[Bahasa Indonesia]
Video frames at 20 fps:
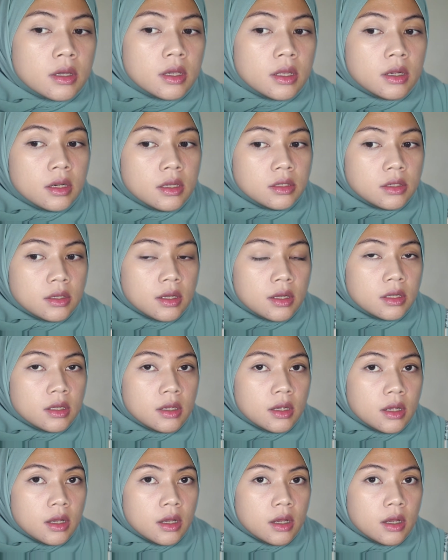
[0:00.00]
ini
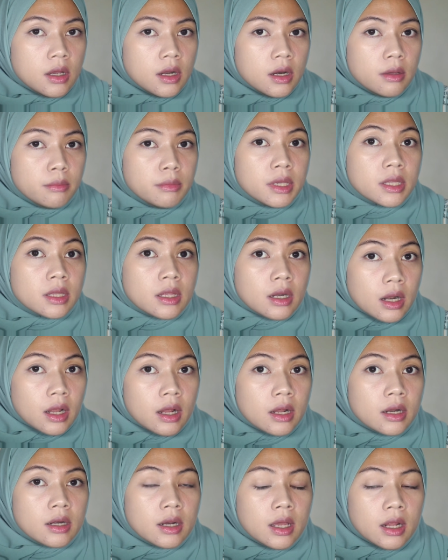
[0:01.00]
shade-nya lebih
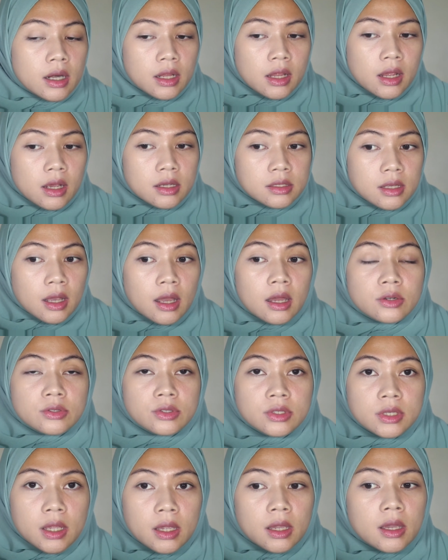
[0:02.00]
terang dari yang
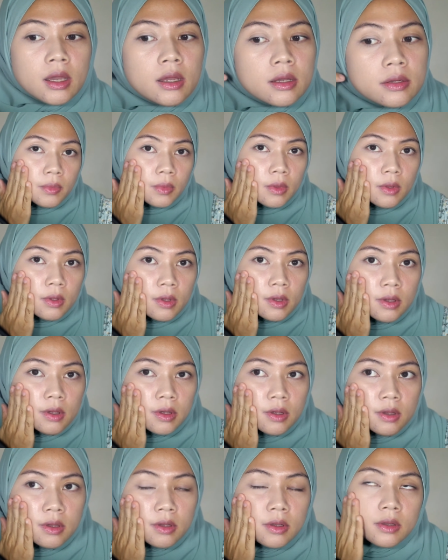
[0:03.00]
seharusnya ya
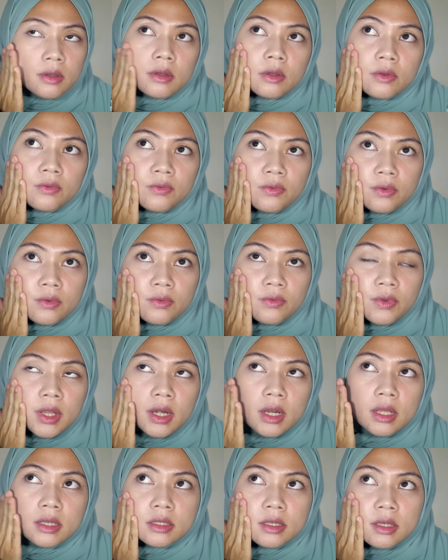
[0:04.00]

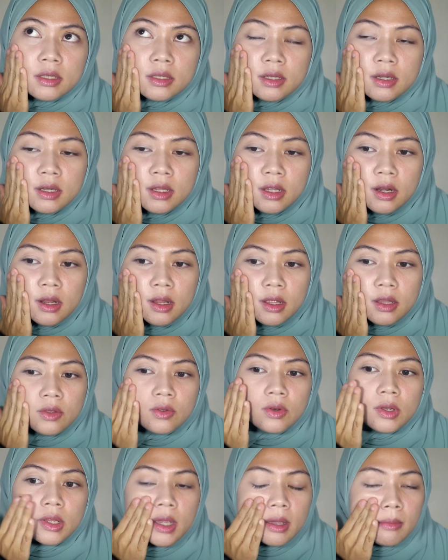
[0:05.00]
finishnya sendiri
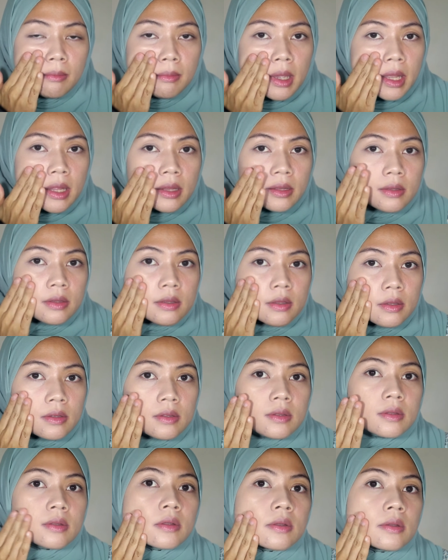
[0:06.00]
itu dia matte
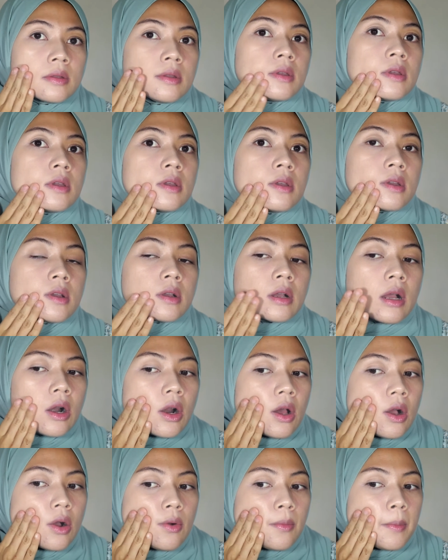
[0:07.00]

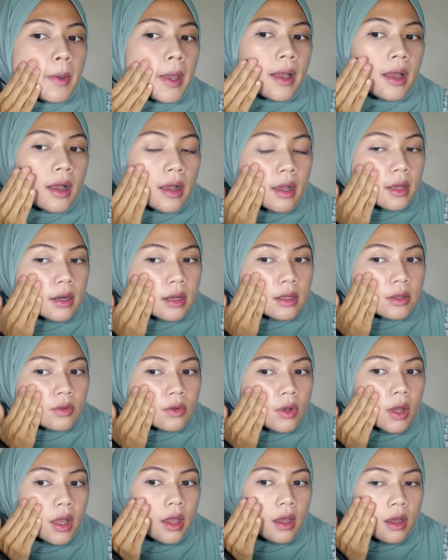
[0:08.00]
kalau aku pegang gini tuh
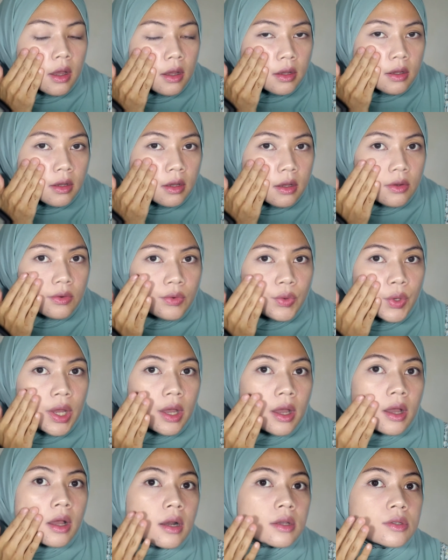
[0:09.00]
kayak
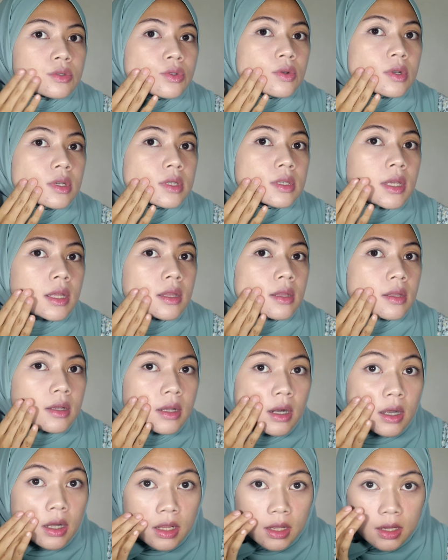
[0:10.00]
udah langsung ngeset
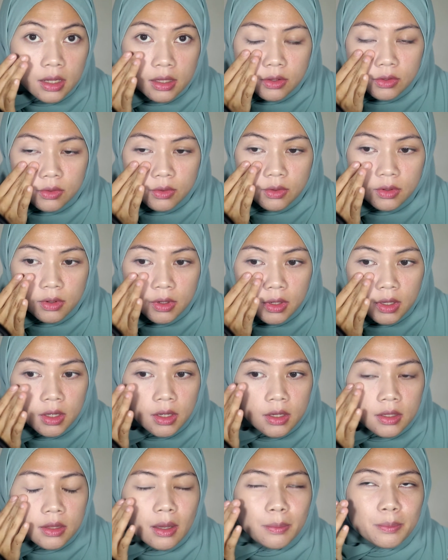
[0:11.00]
kering gitu
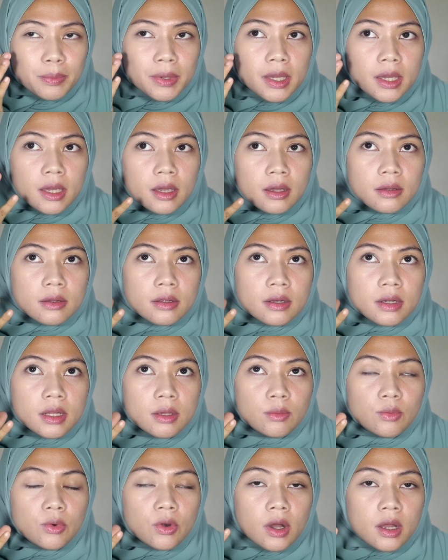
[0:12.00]
tapi di
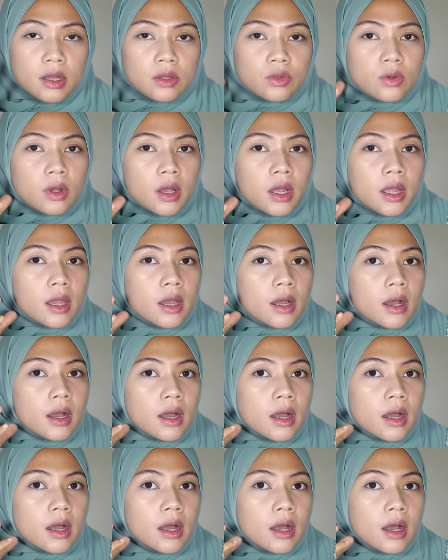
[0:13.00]
muka tuh kayak
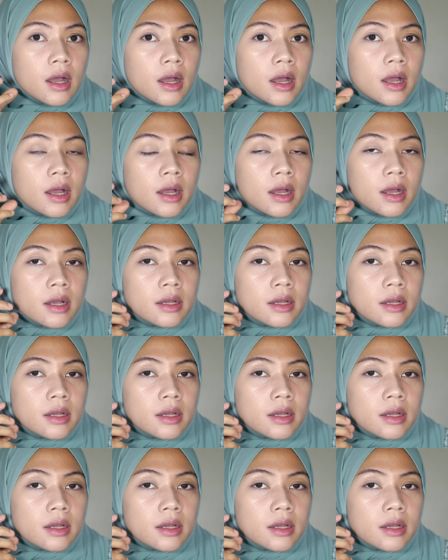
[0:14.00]
nggak